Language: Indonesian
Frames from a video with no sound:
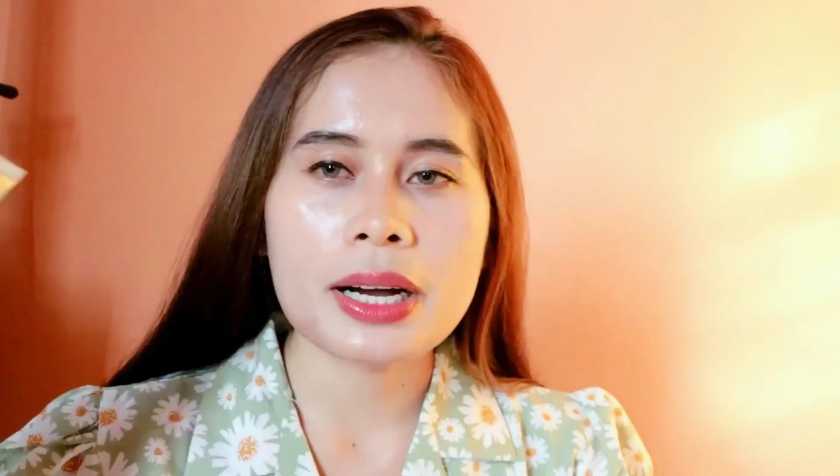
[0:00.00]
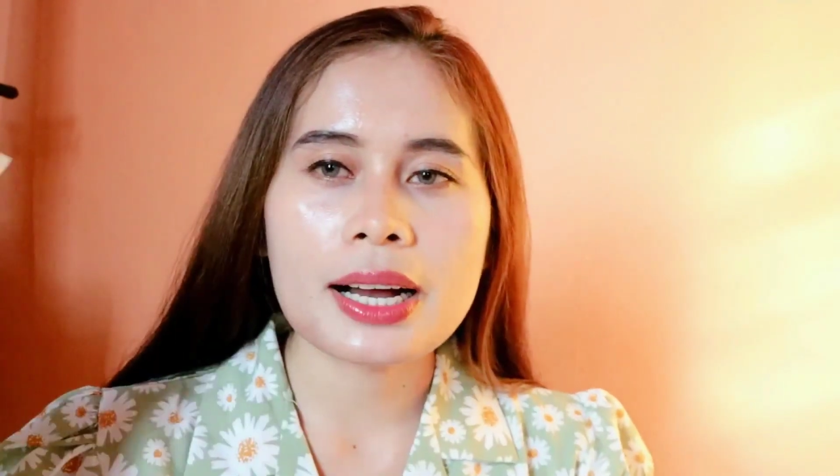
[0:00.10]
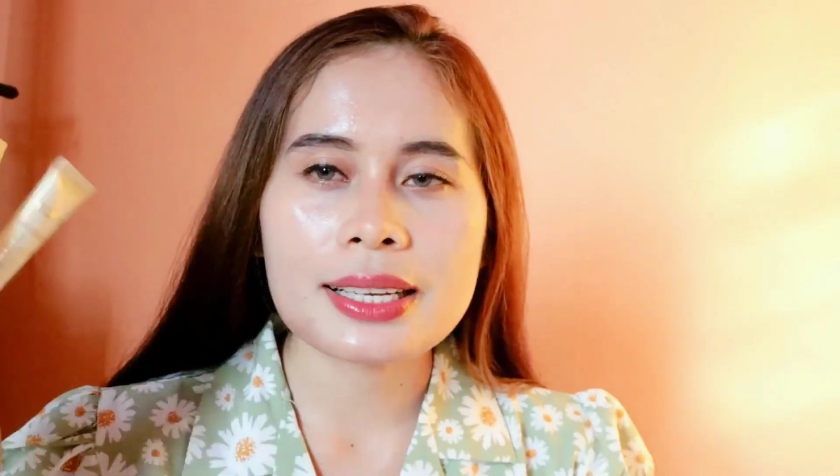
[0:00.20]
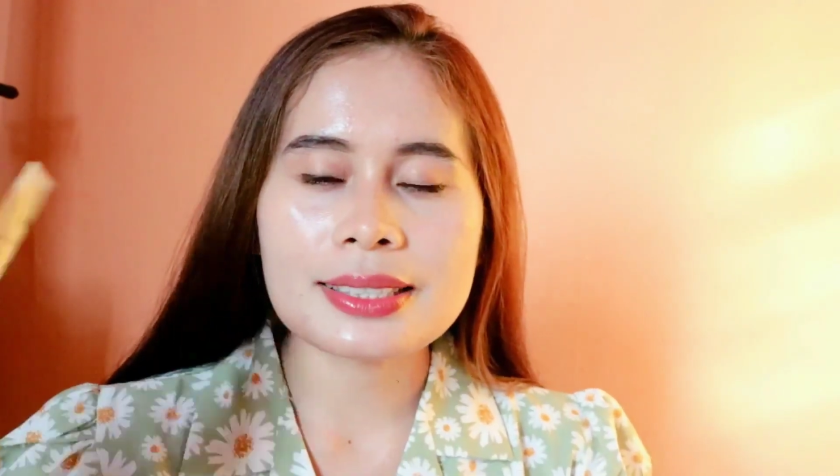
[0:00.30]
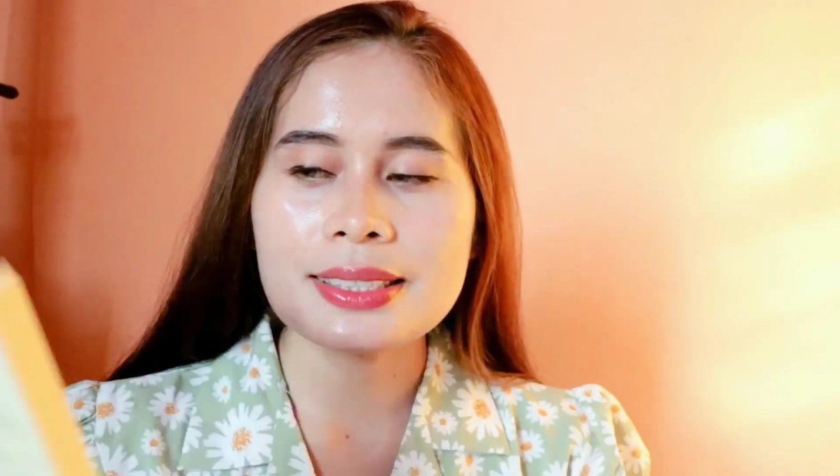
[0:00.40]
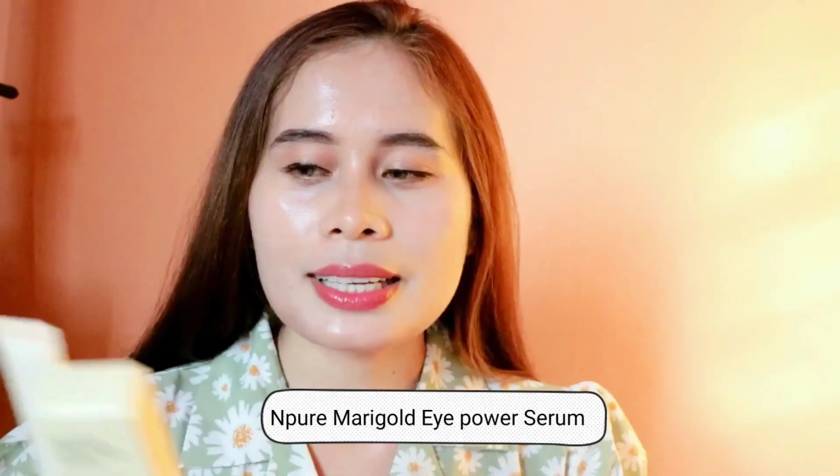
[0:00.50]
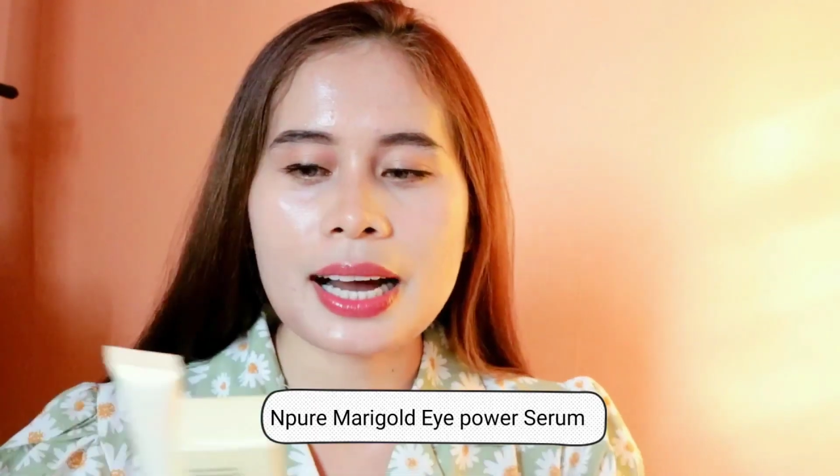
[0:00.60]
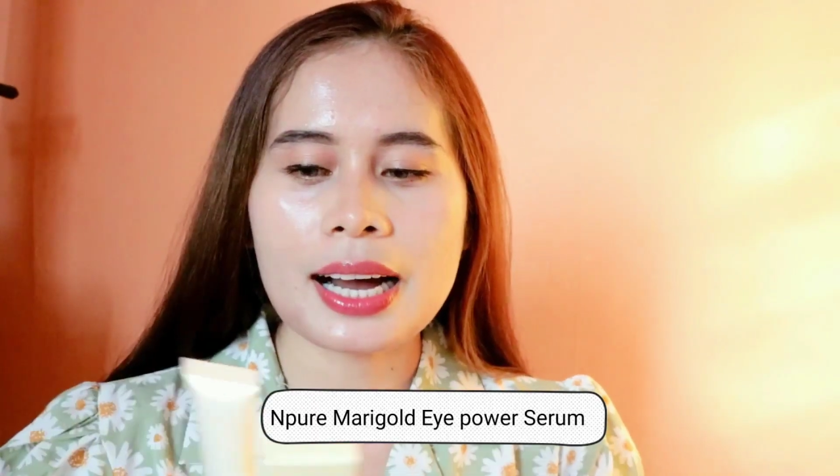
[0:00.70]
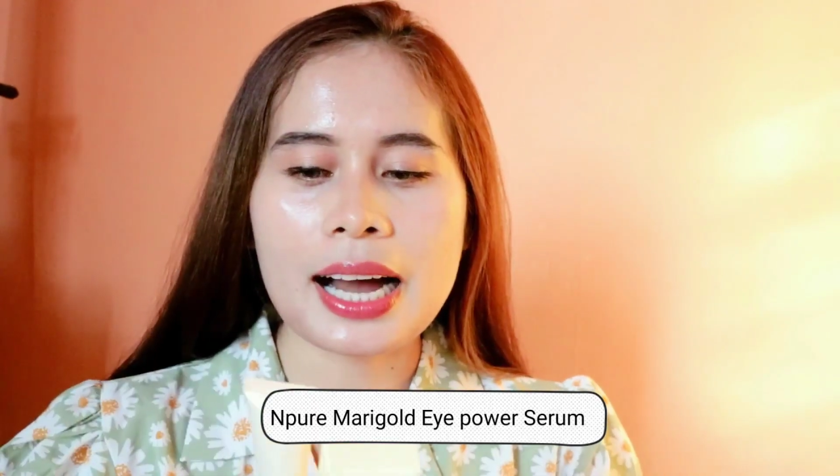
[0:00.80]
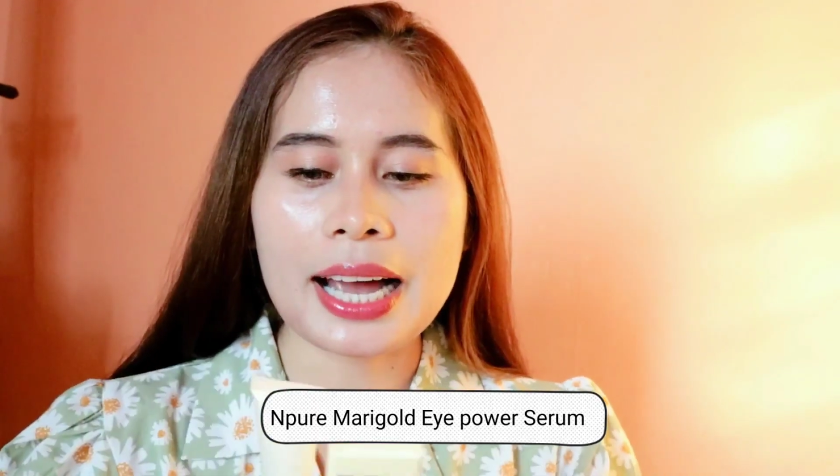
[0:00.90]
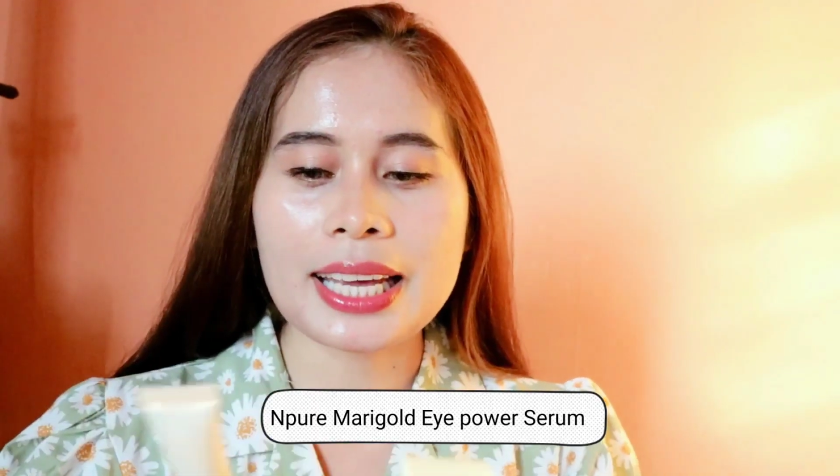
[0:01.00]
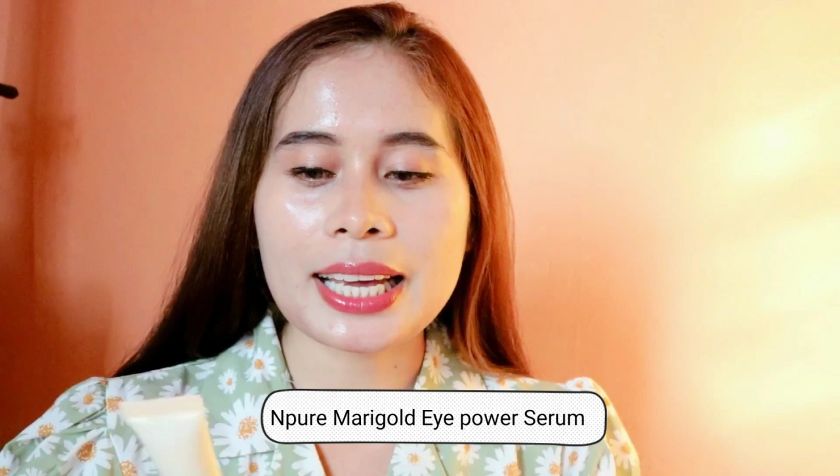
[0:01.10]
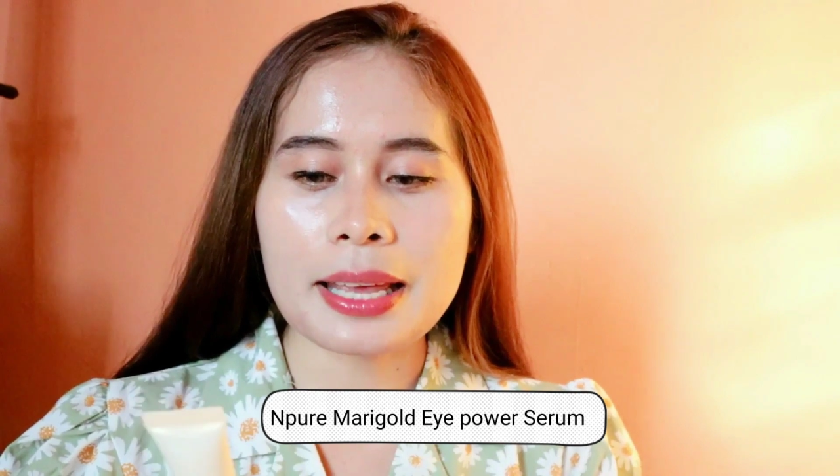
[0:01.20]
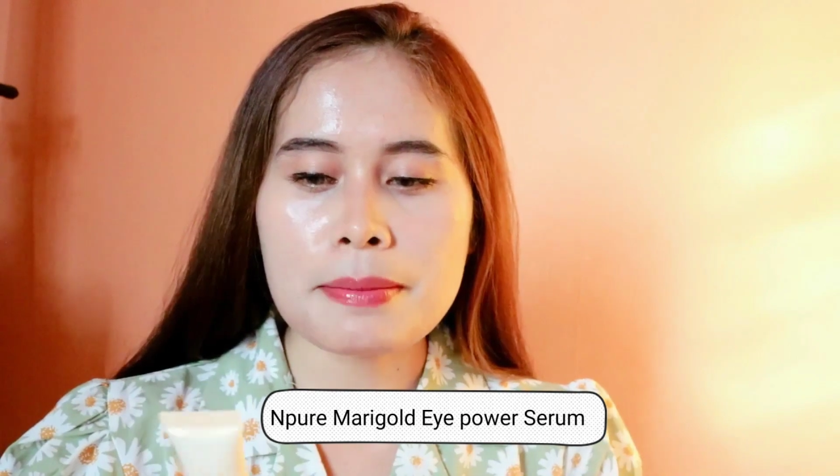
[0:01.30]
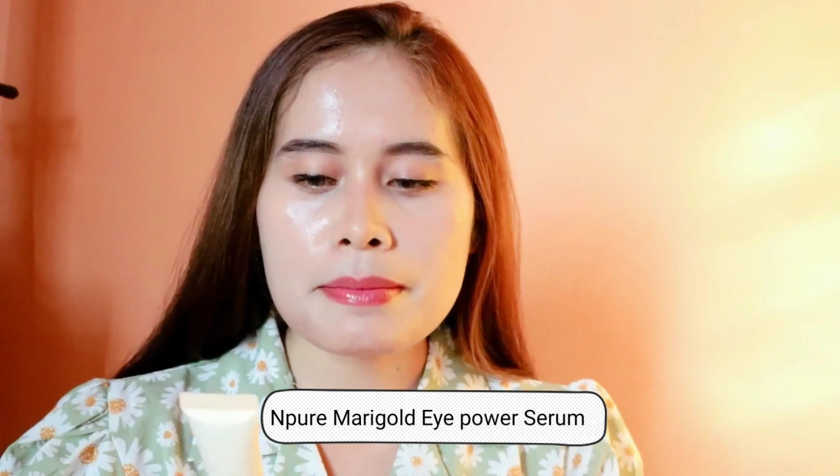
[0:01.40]
bahas uh, eye
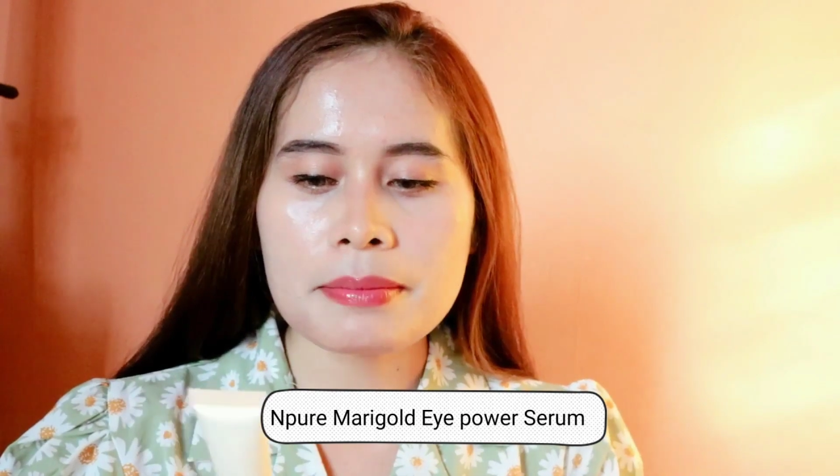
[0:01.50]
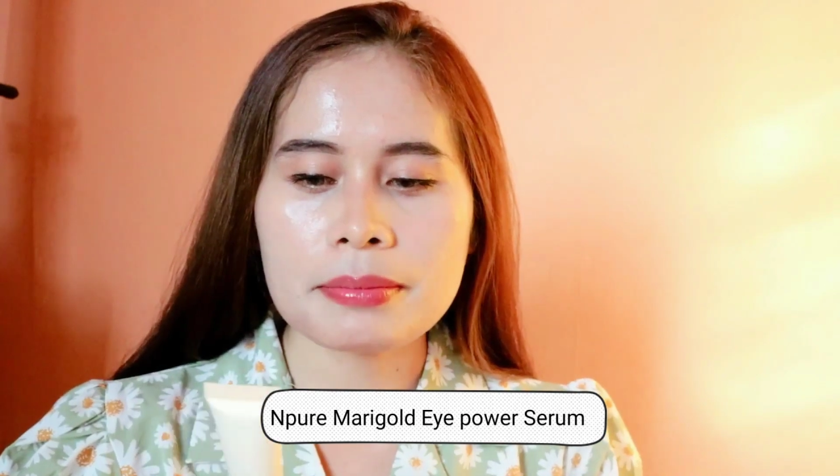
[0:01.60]
cream